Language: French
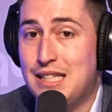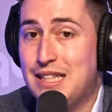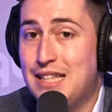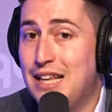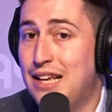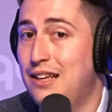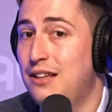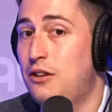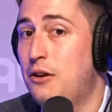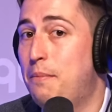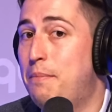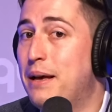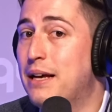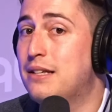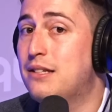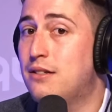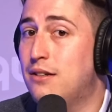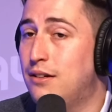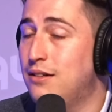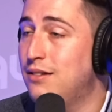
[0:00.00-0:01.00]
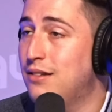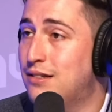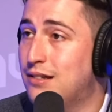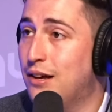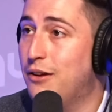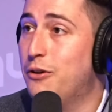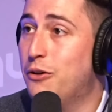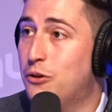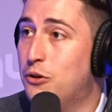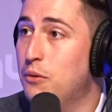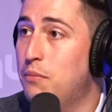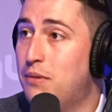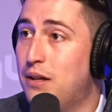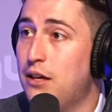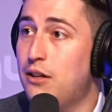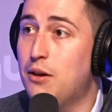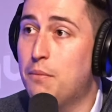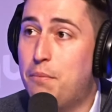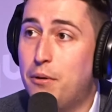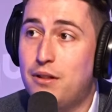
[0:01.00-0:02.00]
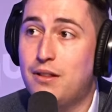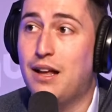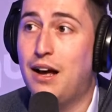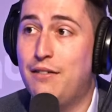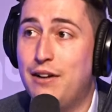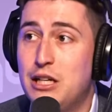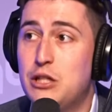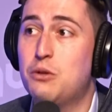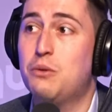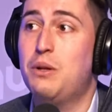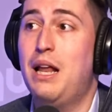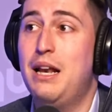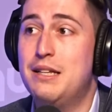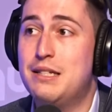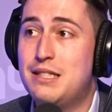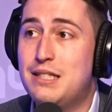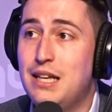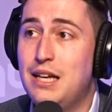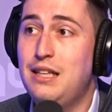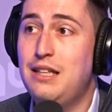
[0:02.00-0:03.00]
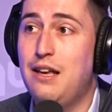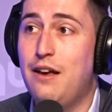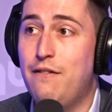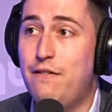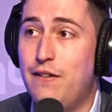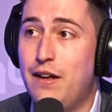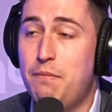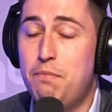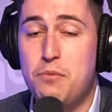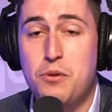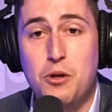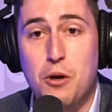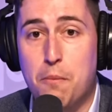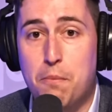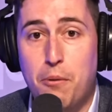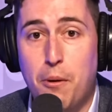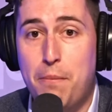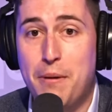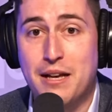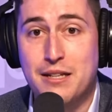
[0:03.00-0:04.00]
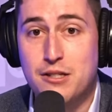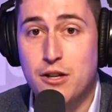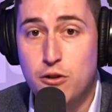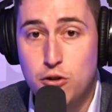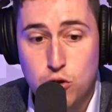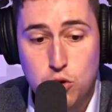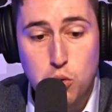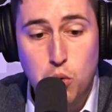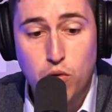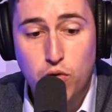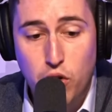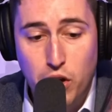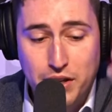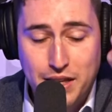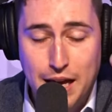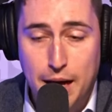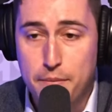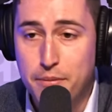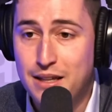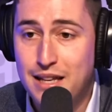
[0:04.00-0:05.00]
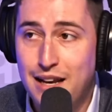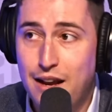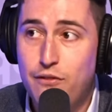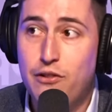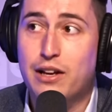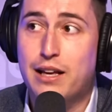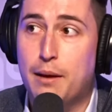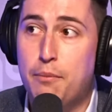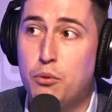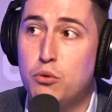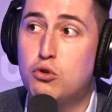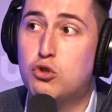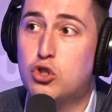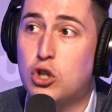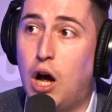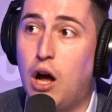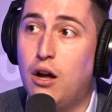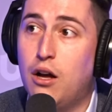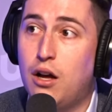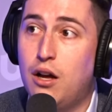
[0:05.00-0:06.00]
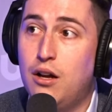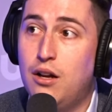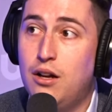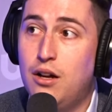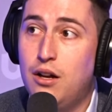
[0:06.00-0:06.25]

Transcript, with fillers: tant qu'il n'y a personne qui s'en occupe, tant qu'il n'y a pas de travail journalistique qui est fait, qu'il n'y a pas personne qui ouvre le cap, qui lève le capot du char,